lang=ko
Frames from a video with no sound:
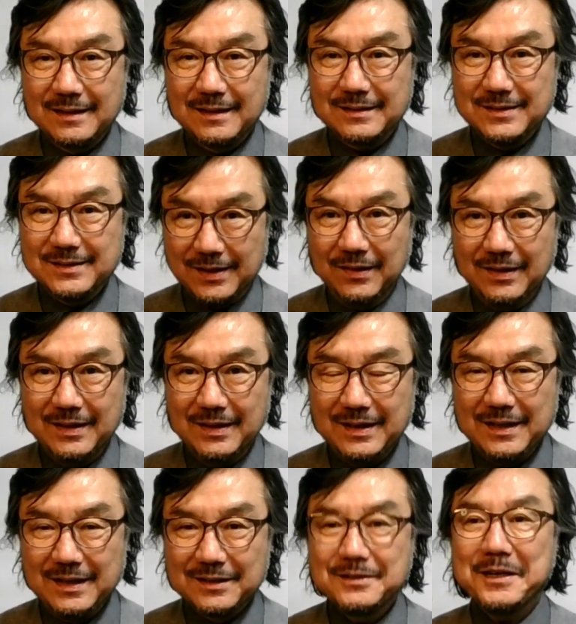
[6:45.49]
그쵸?
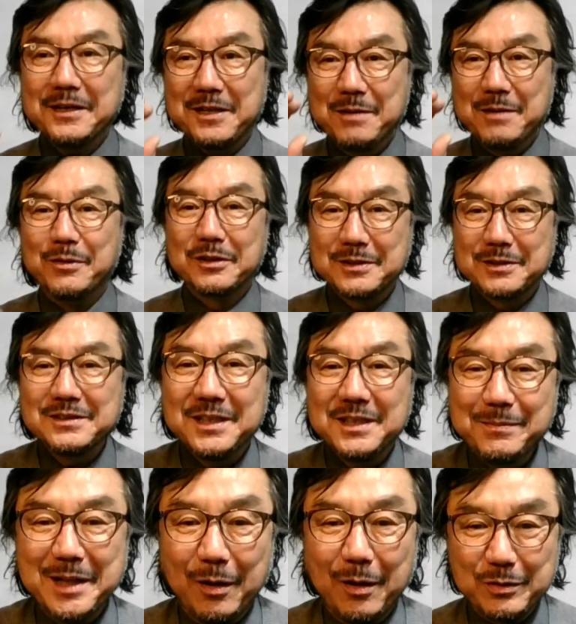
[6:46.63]
그렇게 되면 어떤 그림이
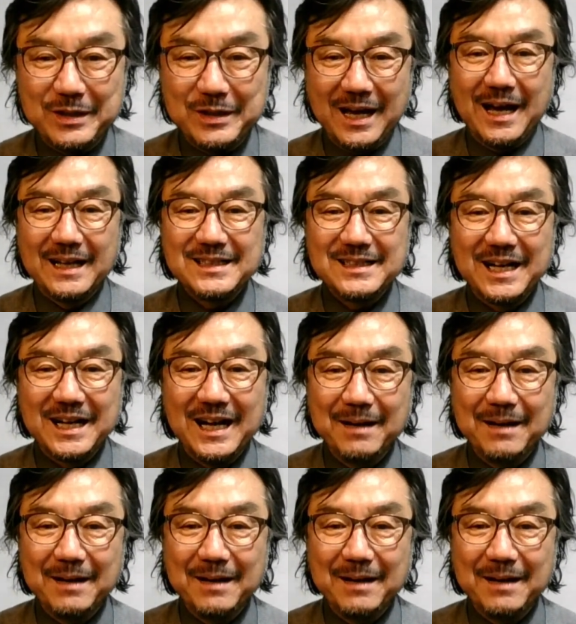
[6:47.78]
나오느냐 제가